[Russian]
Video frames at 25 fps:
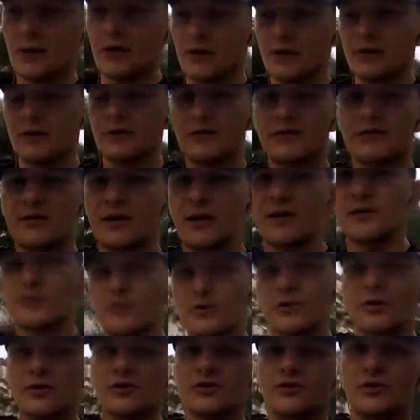Не знаю,
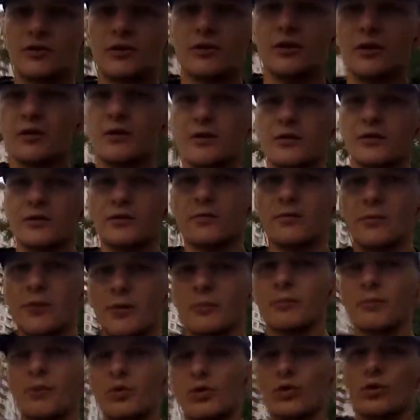сколько сегодня
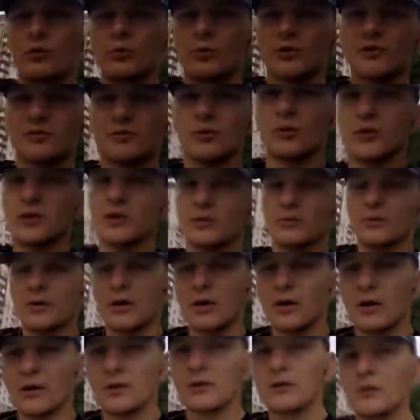пробегу, посмотрим, как
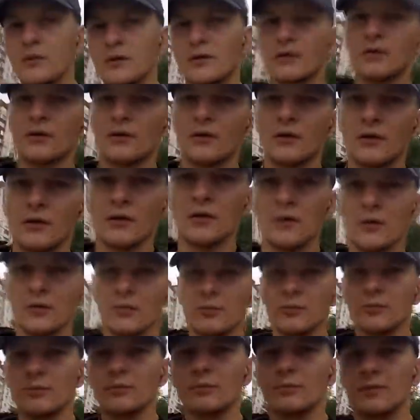
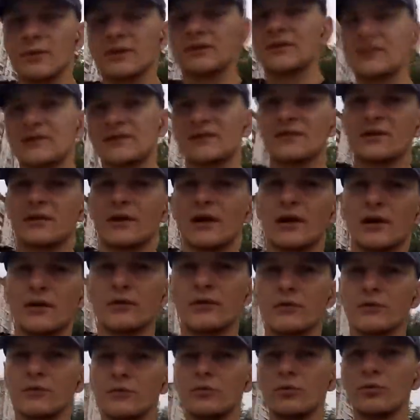по состоянию
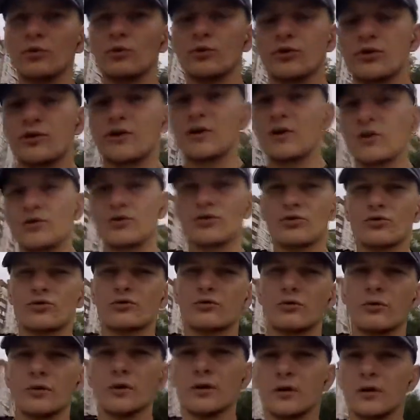будете себя
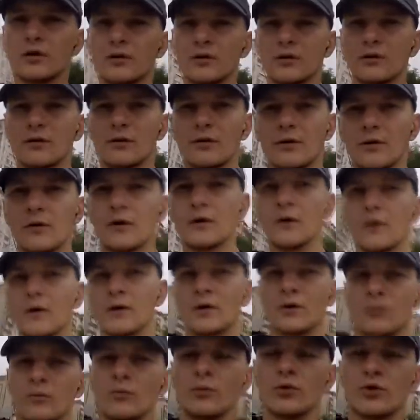чувствовать.
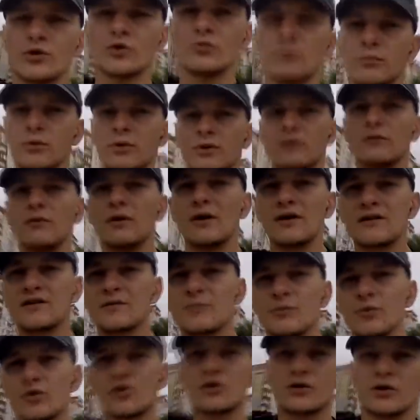Может быть 20,
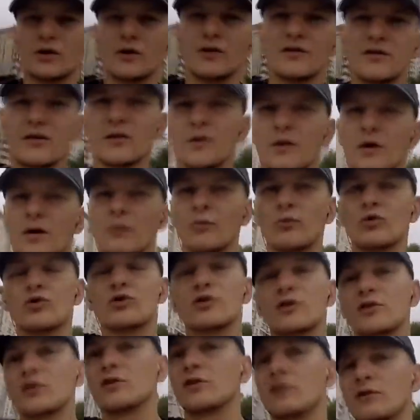может 30, может
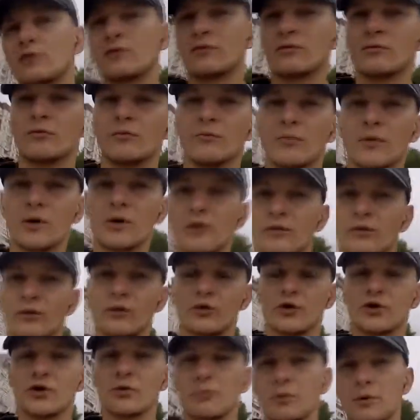и
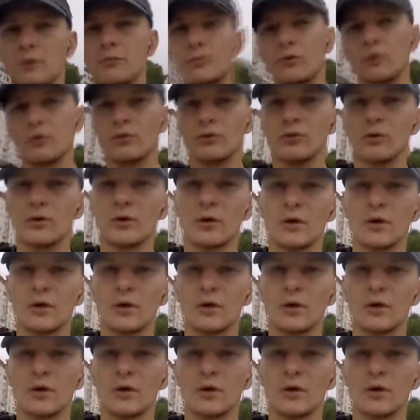марафончик пробегу.